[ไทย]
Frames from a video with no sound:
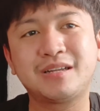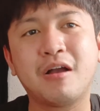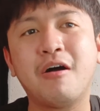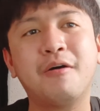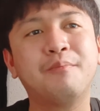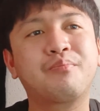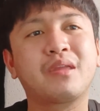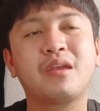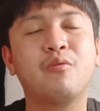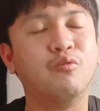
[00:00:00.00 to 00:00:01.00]
ก็
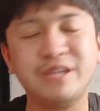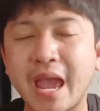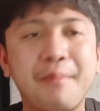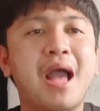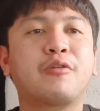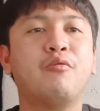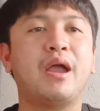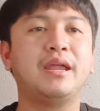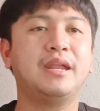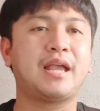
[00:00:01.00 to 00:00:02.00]
โหแย่มากด้วย
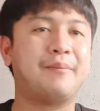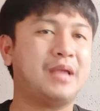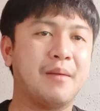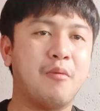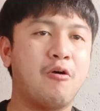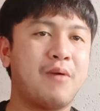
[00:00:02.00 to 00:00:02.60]
นะครับยังมองว่า